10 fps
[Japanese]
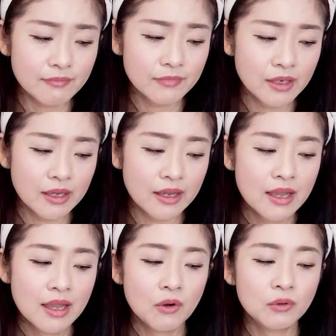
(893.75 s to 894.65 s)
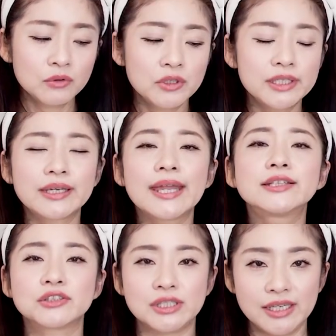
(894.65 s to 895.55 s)
ね、本当に
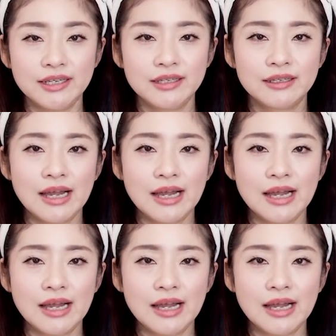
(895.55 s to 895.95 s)
決意、